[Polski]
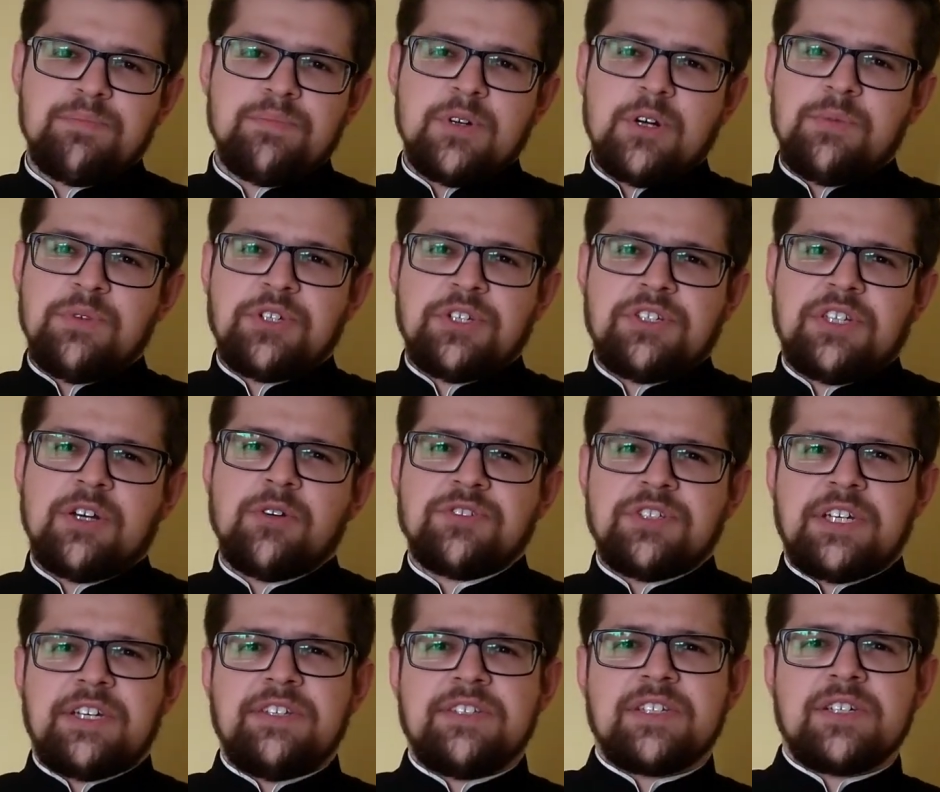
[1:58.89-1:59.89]
robi się z tego
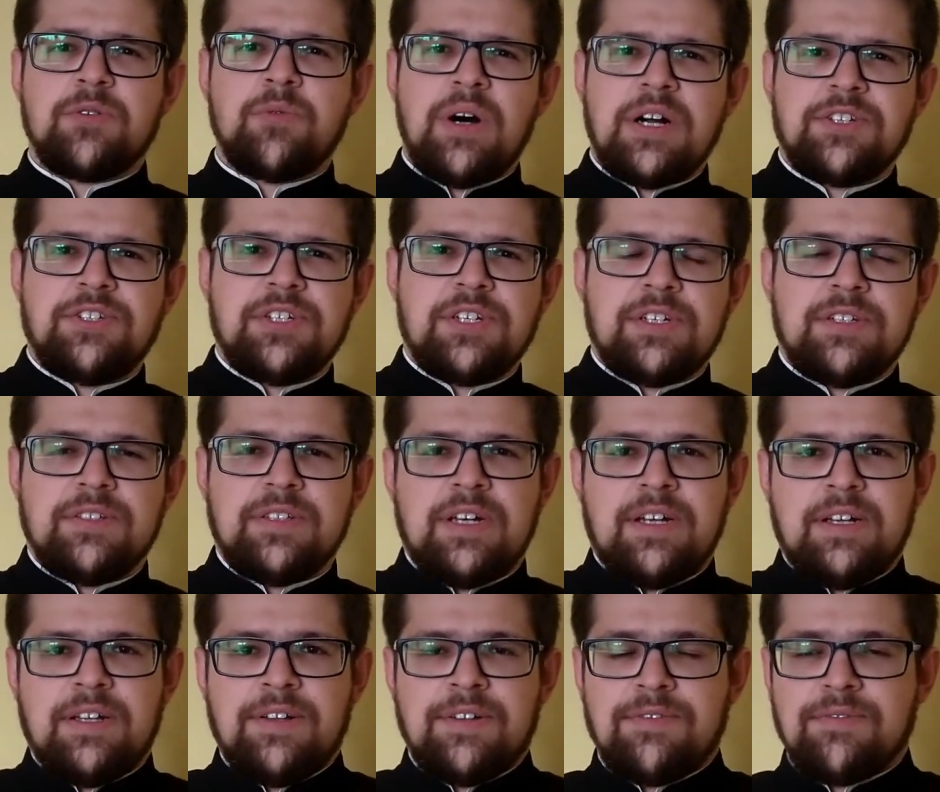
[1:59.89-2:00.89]
taki składzik
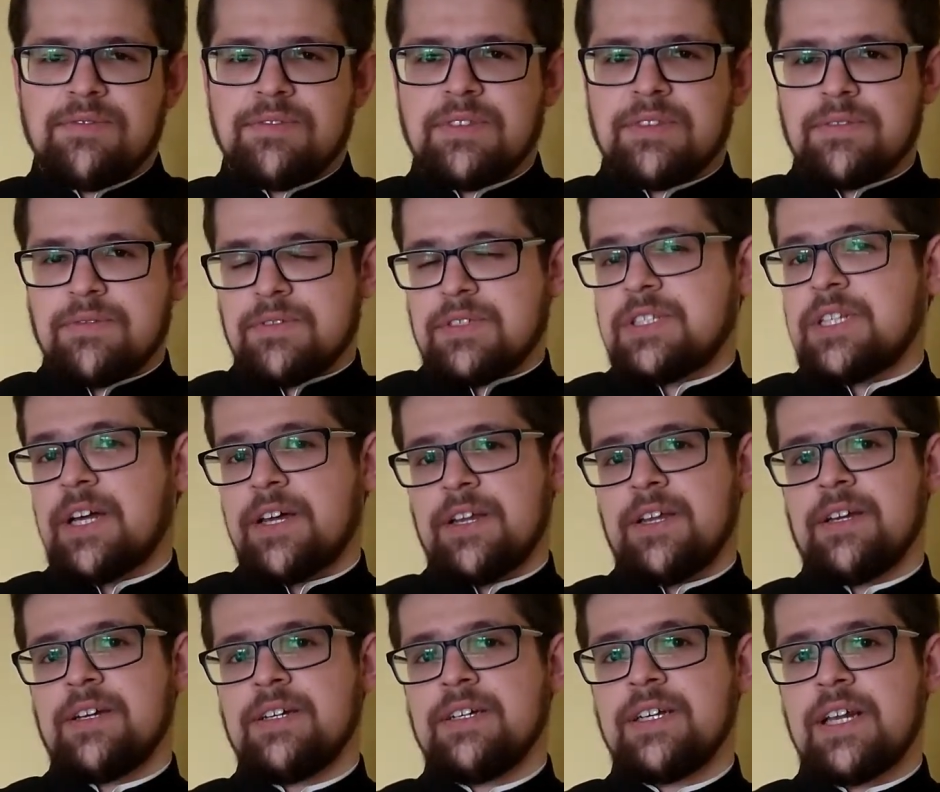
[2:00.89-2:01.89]
na
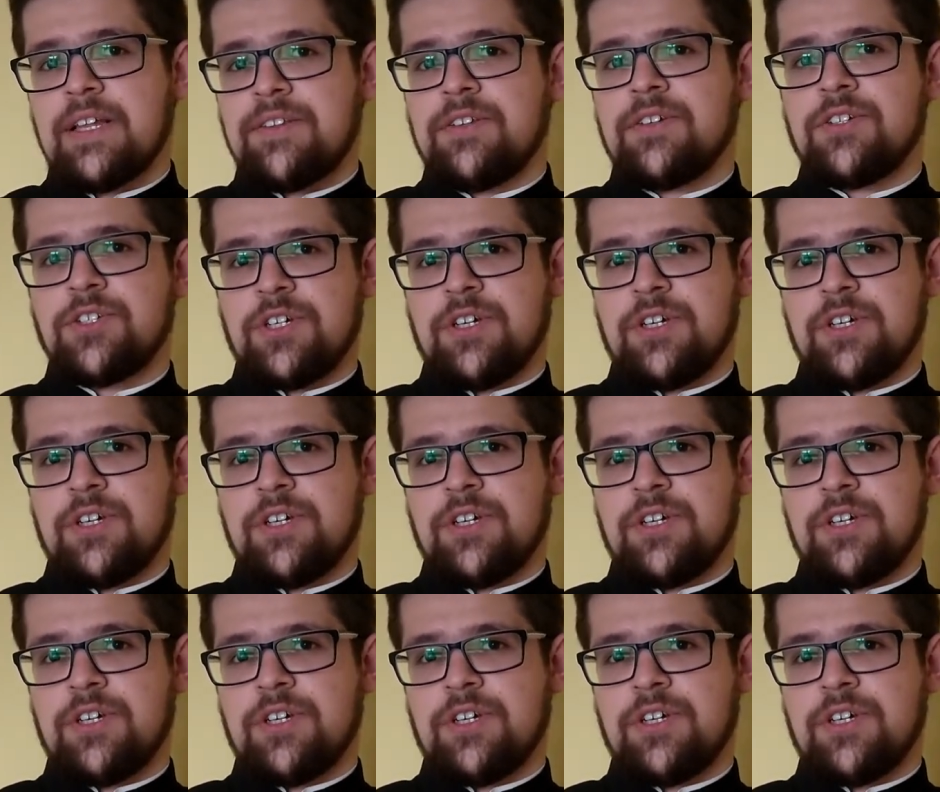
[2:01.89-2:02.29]
stare graty